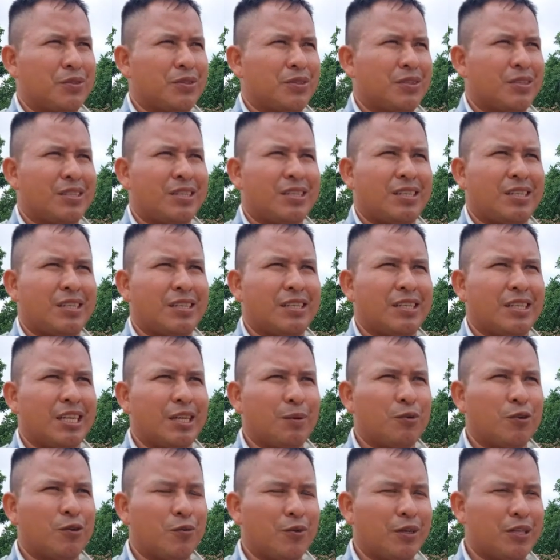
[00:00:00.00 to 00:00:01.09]
¿no? Y
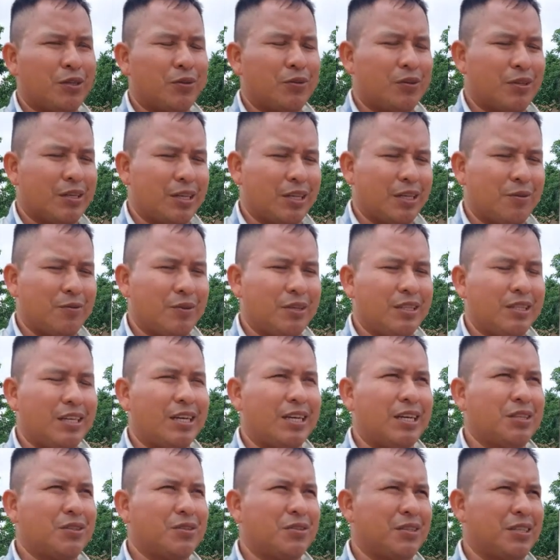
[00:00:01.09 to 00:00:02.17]
tenemos fe, ¿no? De que a fin de
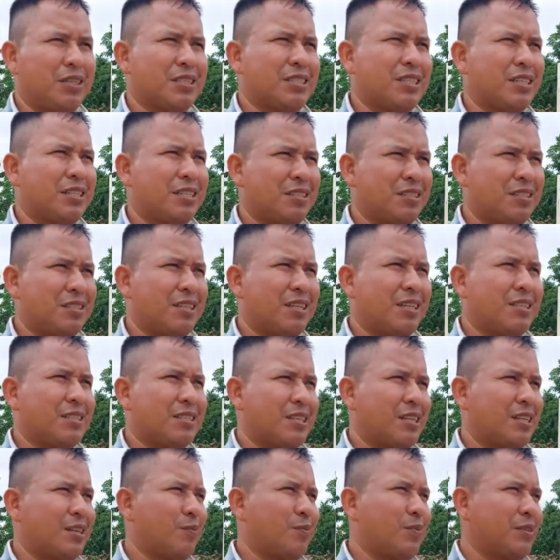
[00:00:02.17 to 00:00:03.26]
año esas necesidades
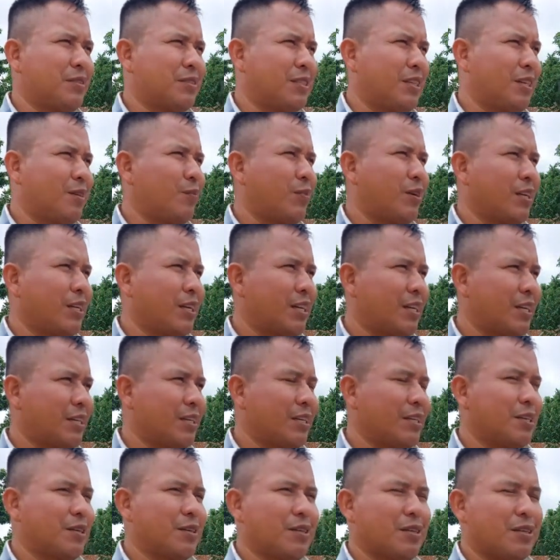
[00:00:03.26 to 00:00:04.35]
sean paliadas
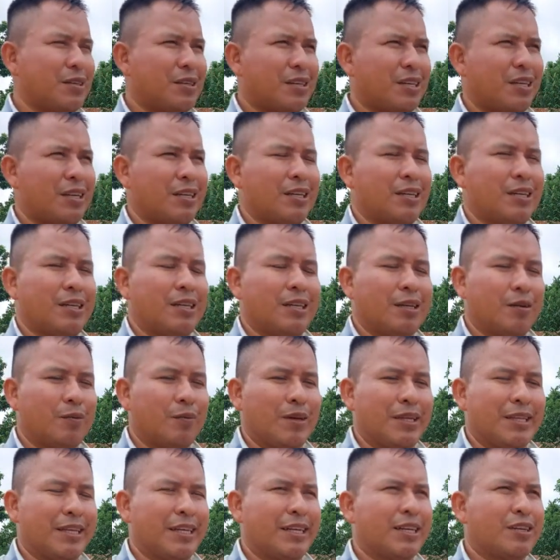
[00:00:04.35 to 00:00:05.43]
ya eh, en
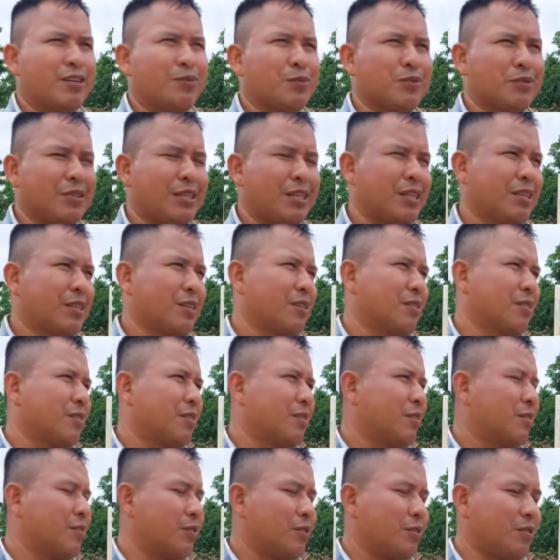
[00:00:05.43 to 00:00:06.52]
manera compundada
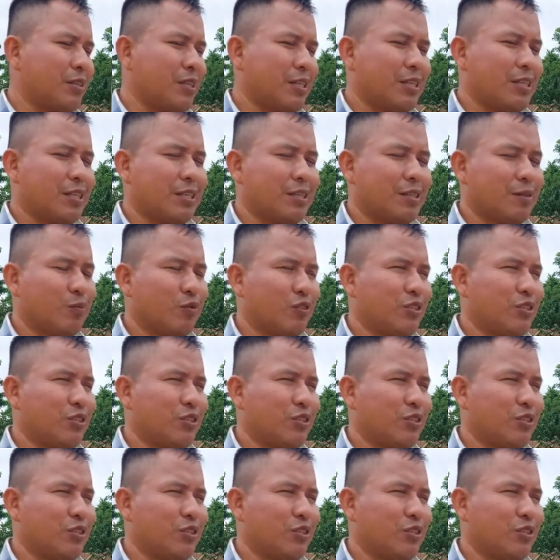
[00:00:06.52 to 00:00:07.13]
con el